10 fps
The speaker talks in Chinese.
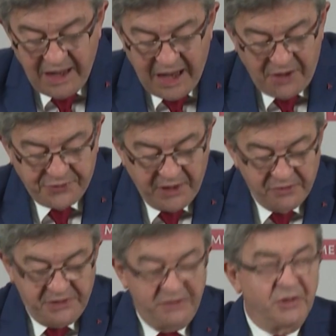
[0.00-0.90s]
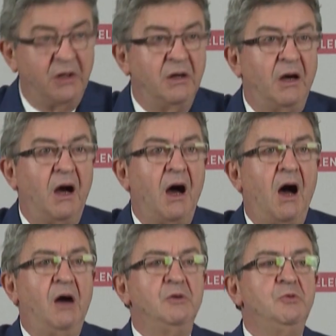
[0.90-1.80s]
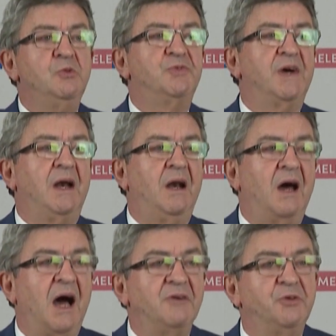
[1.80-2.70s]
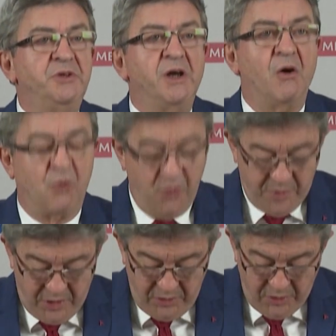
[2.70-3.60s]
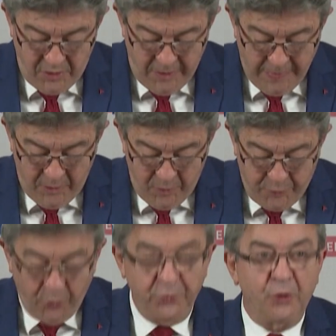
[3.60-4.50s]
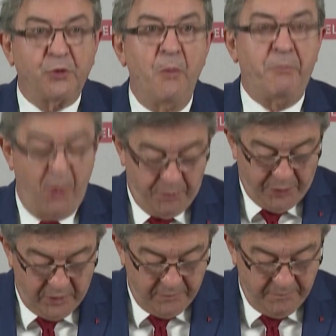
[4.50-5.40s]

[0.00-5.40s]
à faire vivre un nouvel avenir en commun pour notre peuple.